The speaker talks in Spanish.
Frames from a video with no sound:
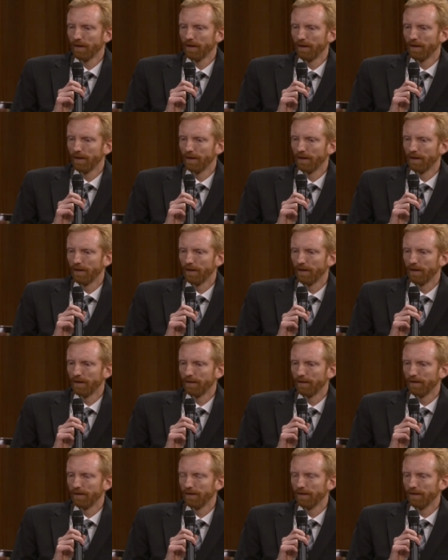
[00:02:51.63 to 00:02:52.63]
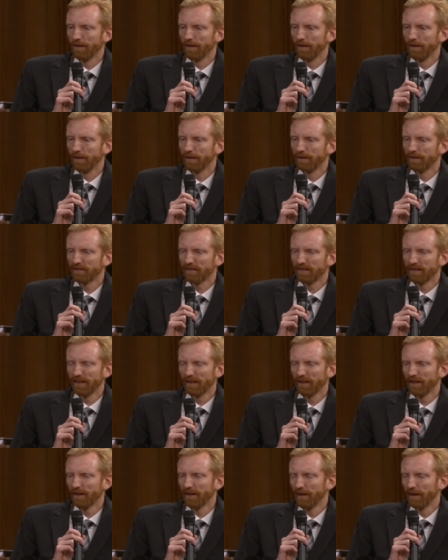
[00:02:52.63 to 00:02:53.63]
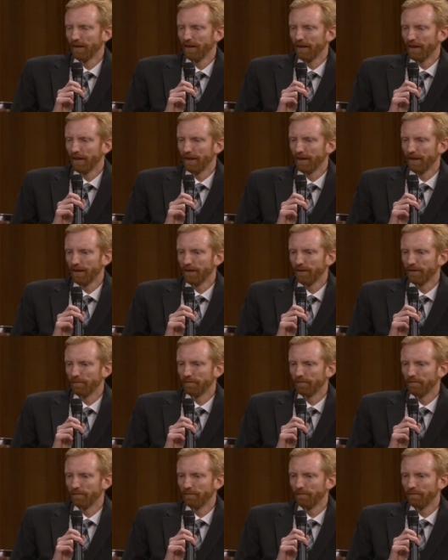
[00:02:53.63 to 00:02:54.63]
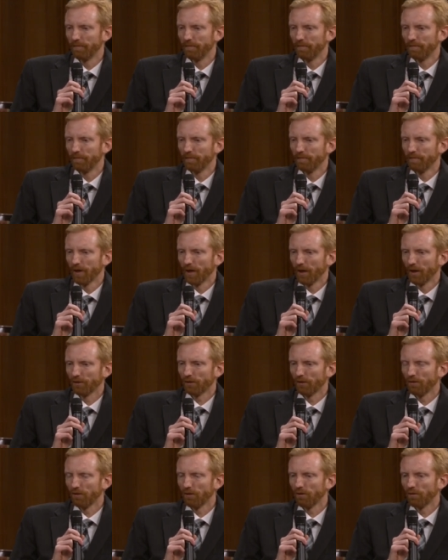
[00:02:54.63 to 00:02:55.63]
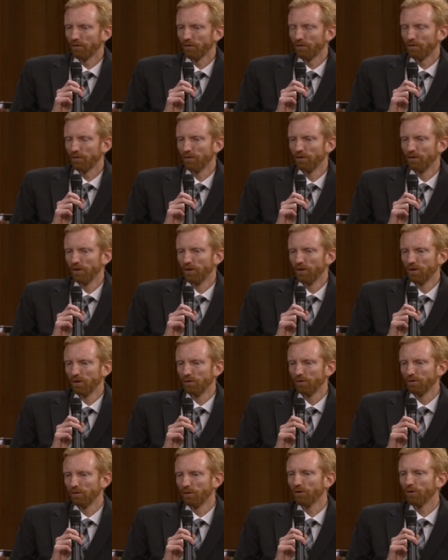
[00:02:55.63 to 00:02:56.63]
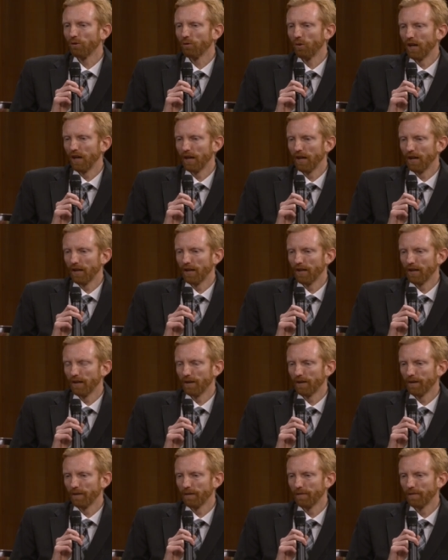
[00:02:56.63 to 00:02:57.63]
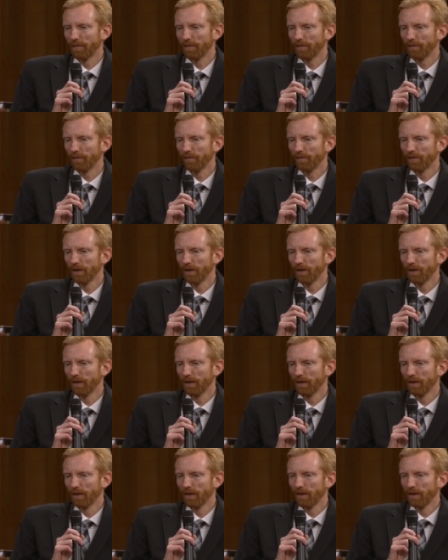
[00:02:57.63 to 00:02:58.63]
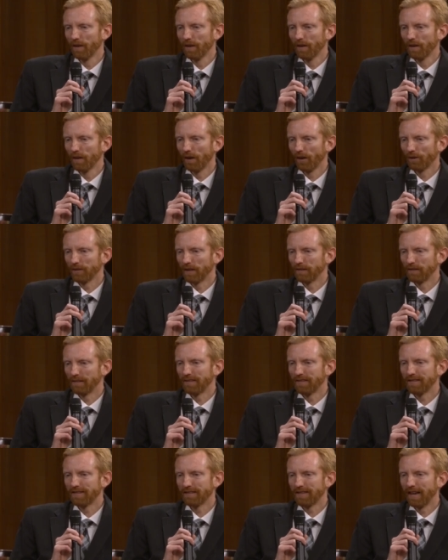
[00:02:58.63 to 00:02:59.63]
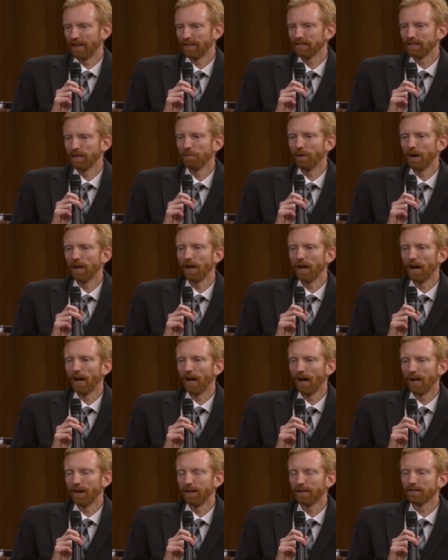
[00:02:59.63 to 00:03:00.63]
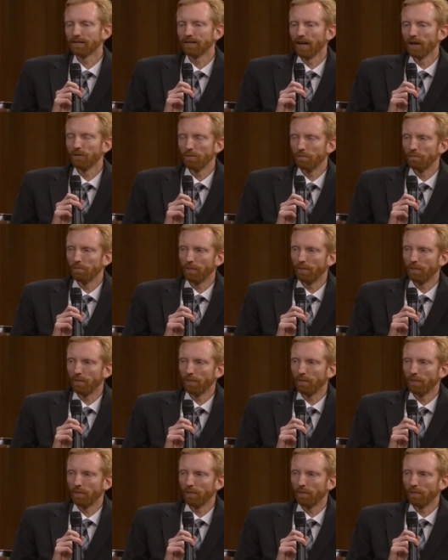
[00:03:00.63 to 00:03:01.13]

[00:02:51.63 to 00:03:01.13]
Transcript: Eh, y sí, eh, eh, o sea, uno, uno duele, o sea, se lastima al, estar en un